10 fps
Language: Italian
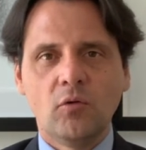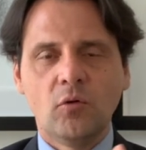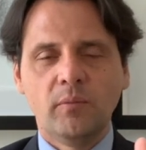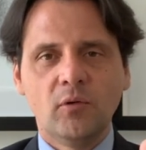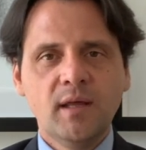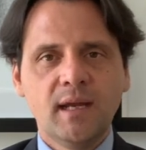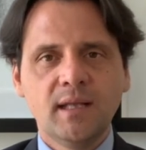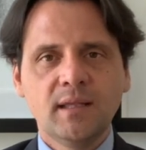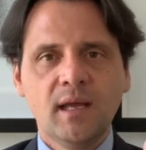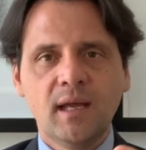non mi
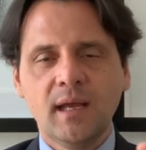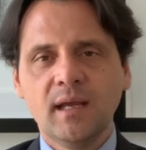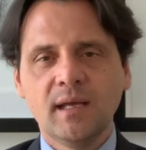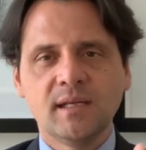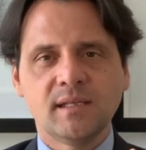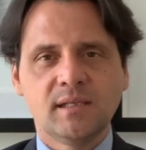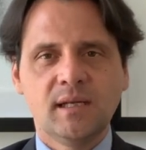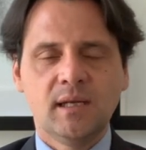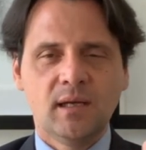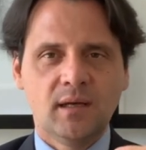oderete, è che
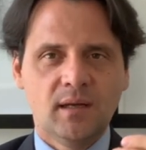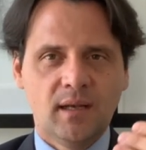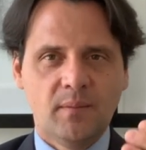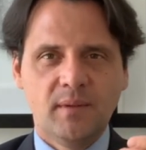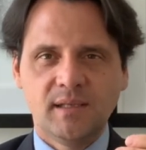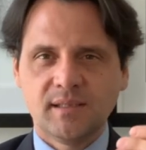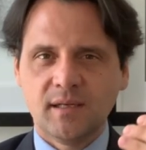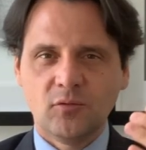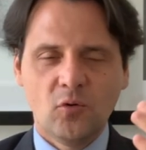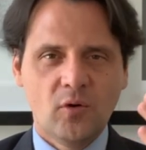se eh,
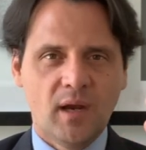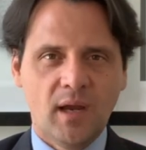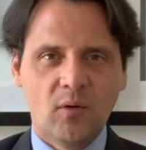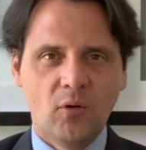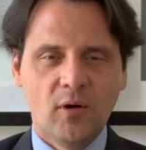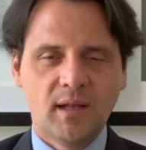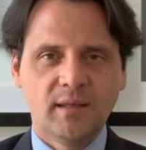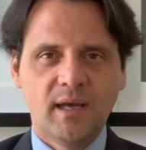l'amministratore un local